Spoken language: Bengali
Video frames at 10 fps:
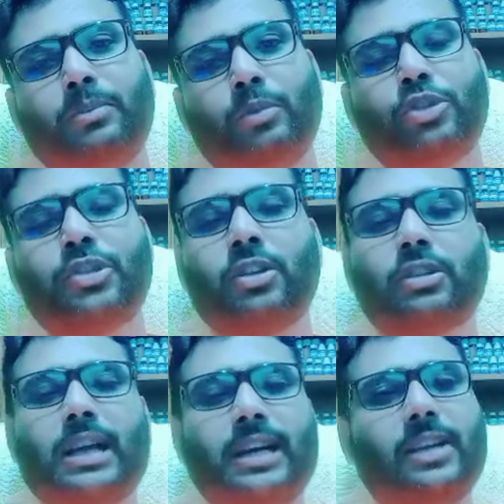
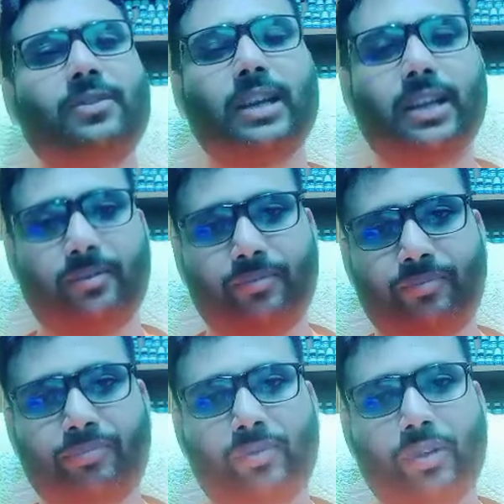মসৃণতা হারিয়ে ফেলায়
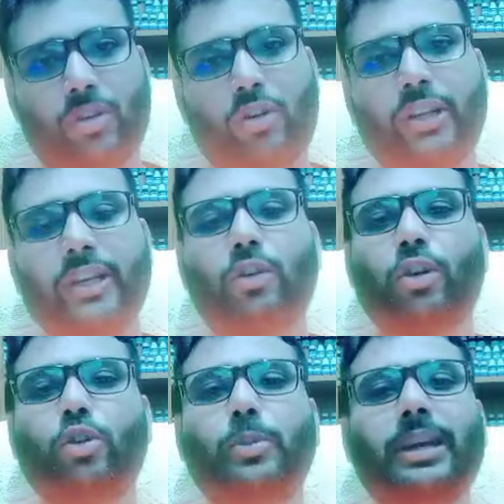অনেকের
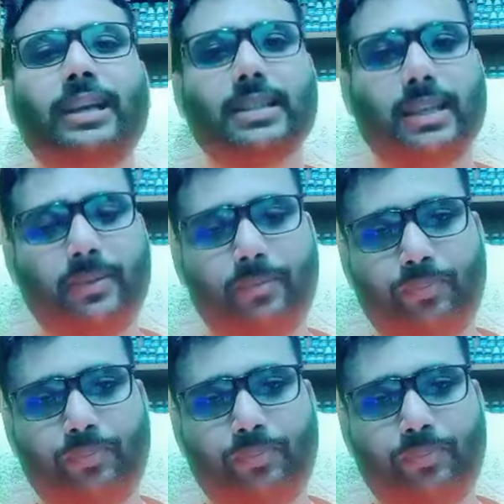কণ্ঠ ভেঙে যায়